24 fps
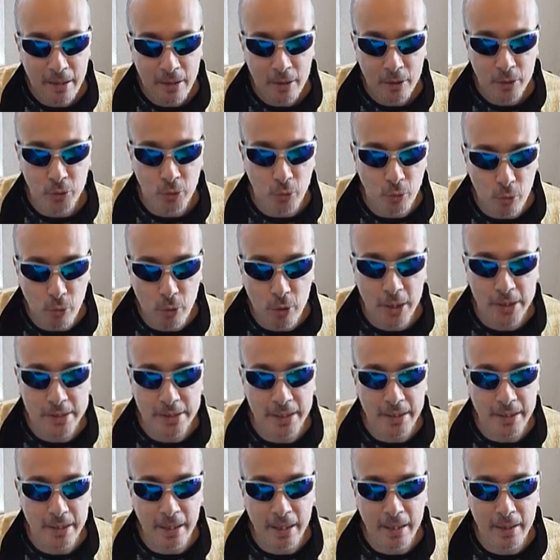
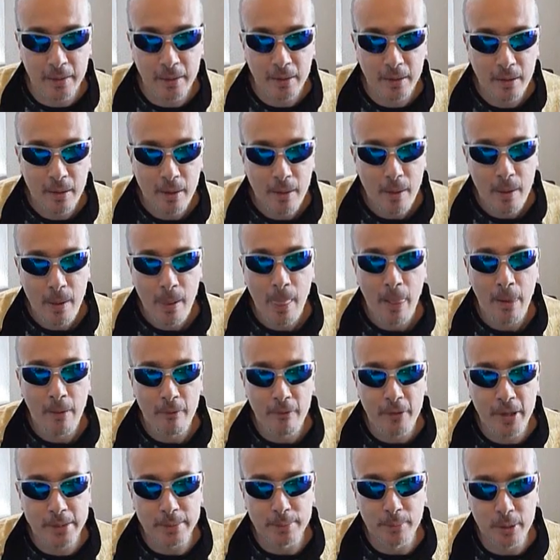sull'Ucraina
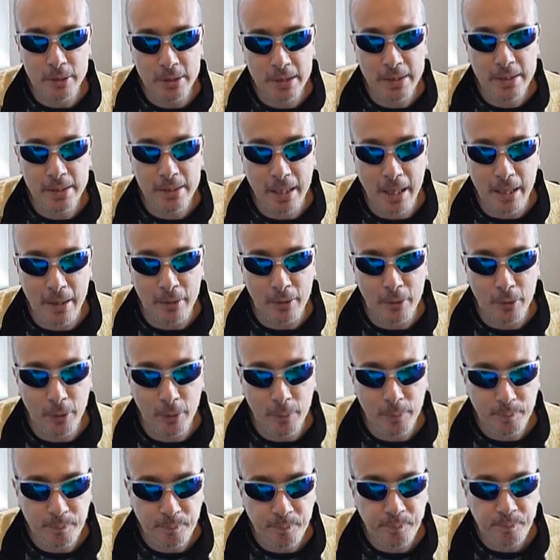fermo
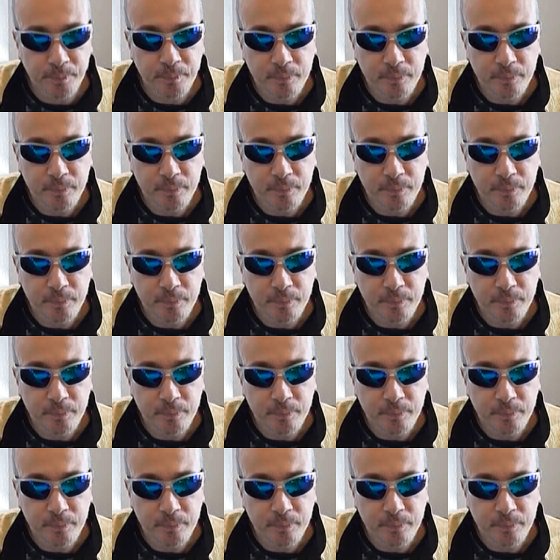restando